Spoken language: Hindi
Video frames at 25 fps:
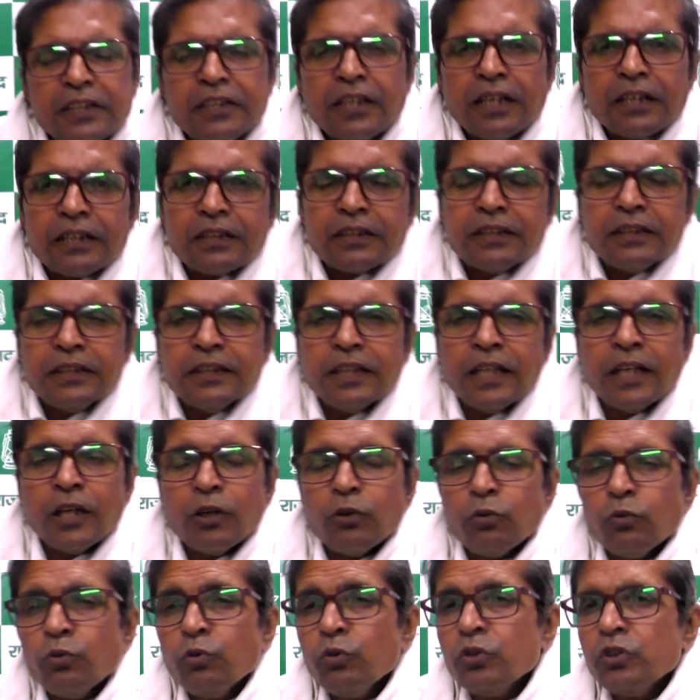की धरती है
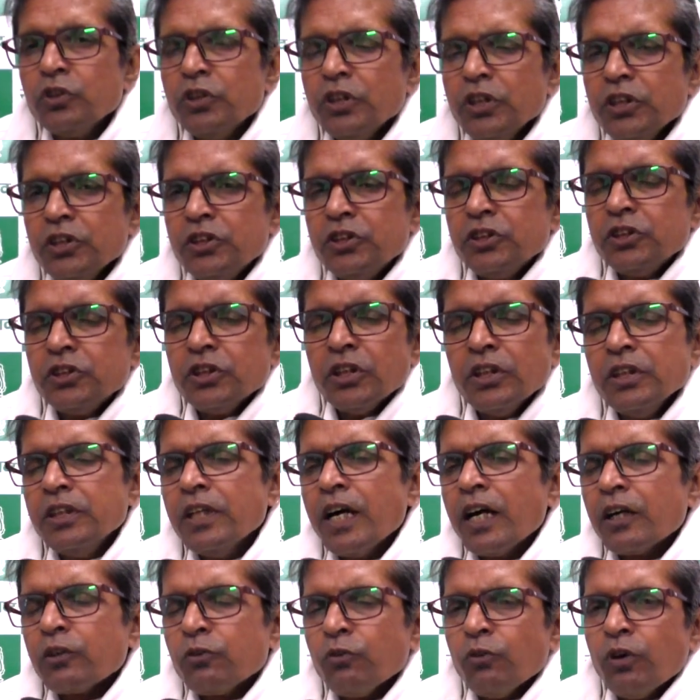उड़ती
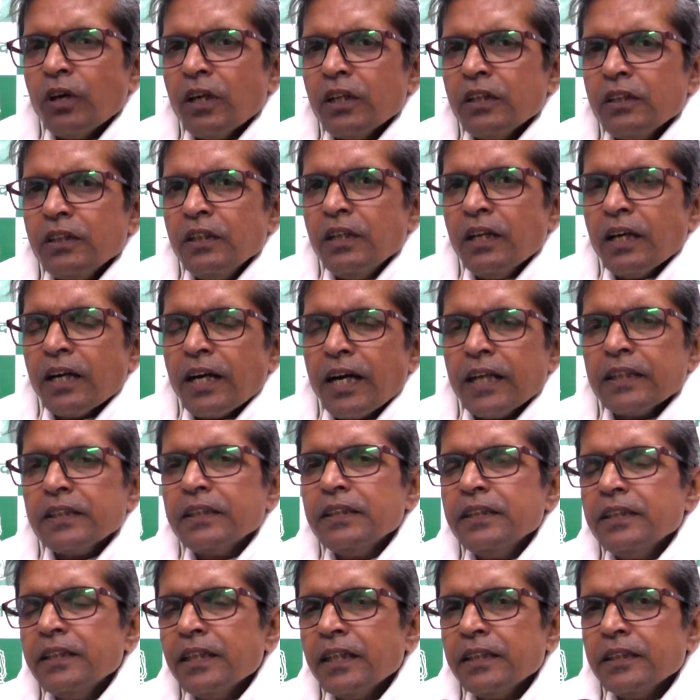चिड़िया को हल्दी
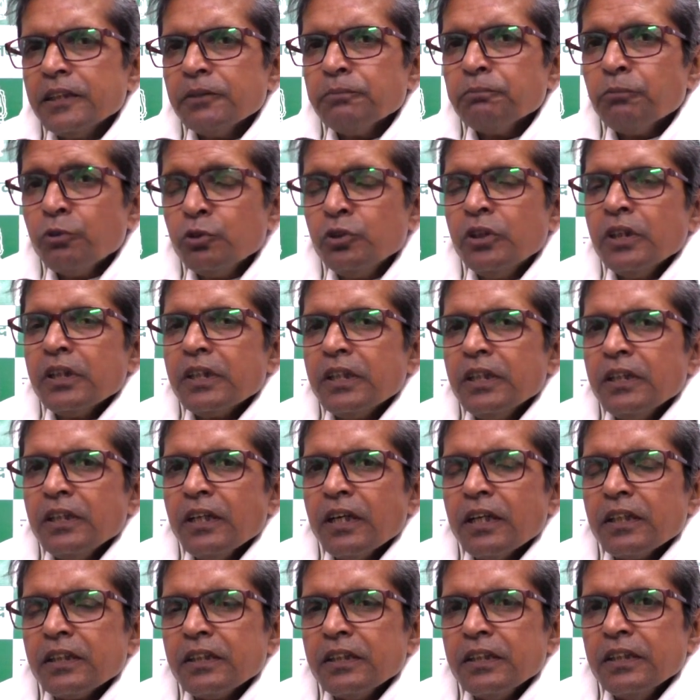लगाती है ये बुद्ध की
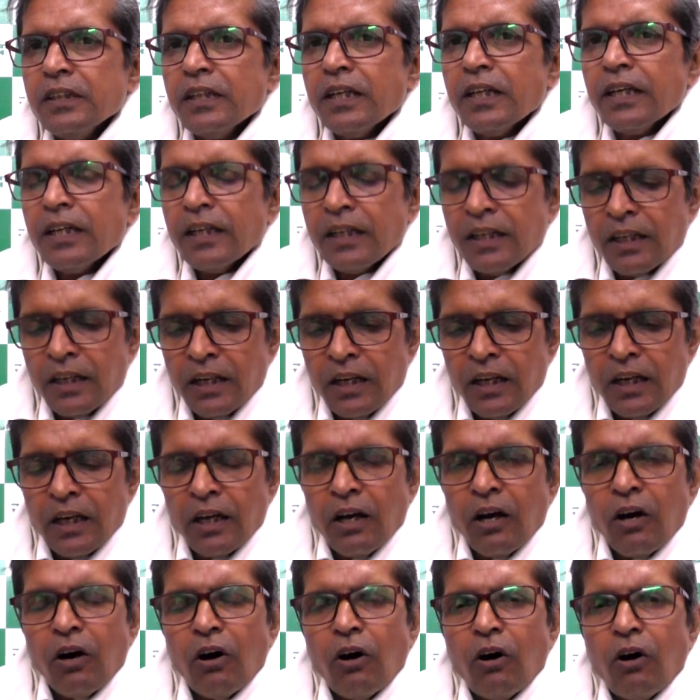धरती है
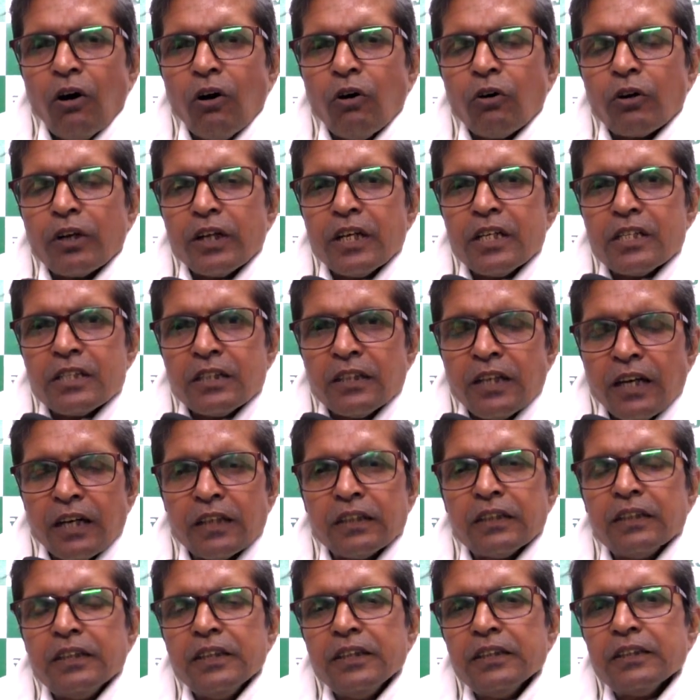और इस
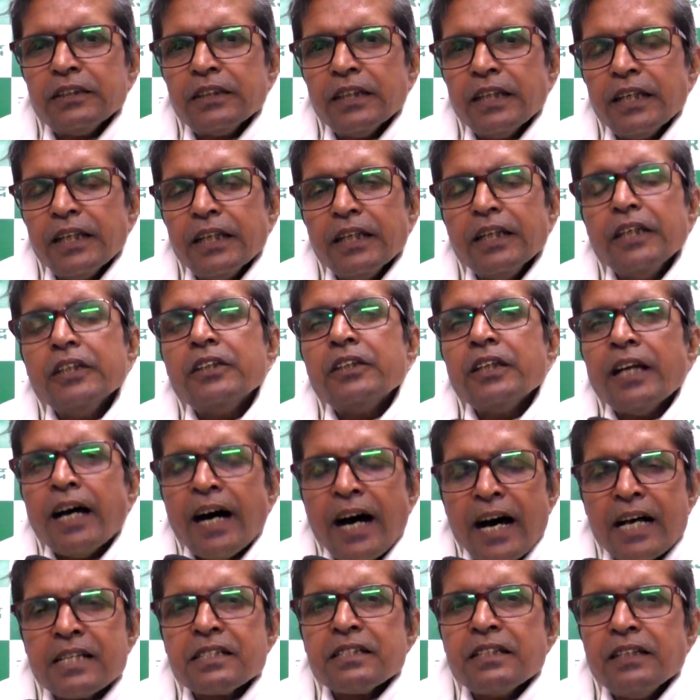धरती से
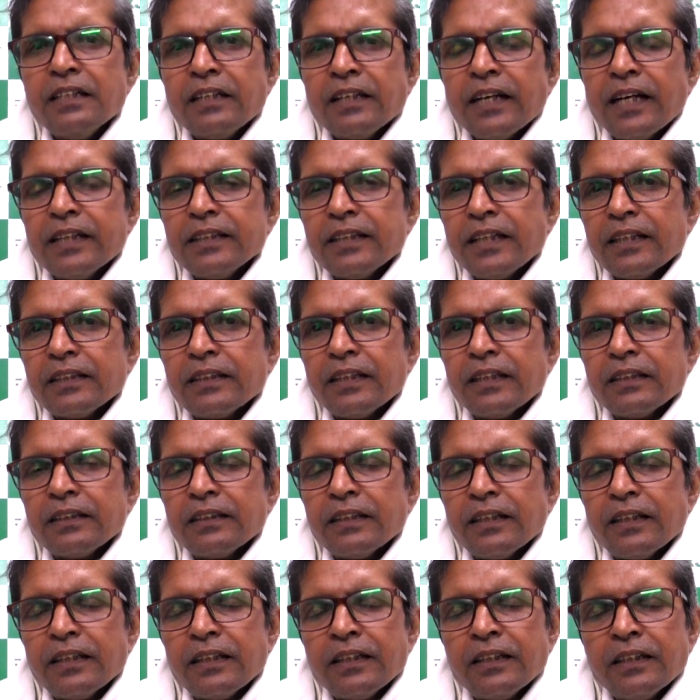इतिहास लिखा जाता
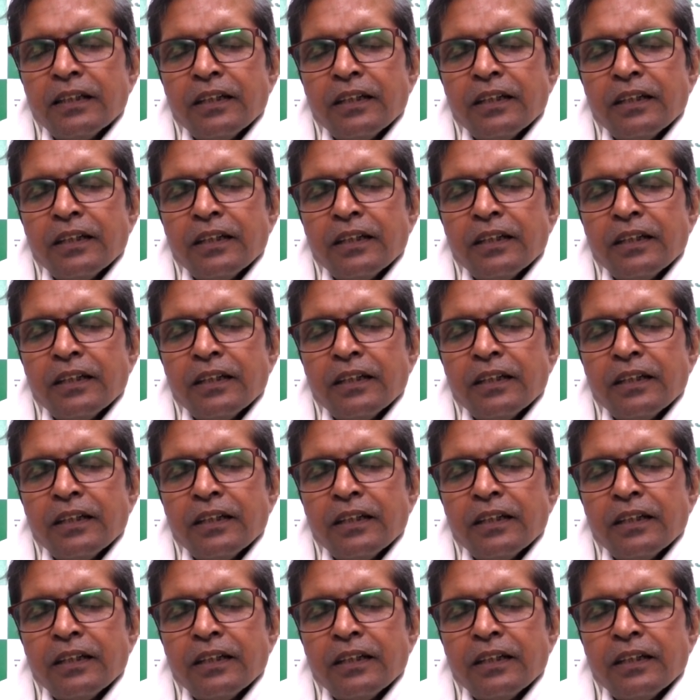था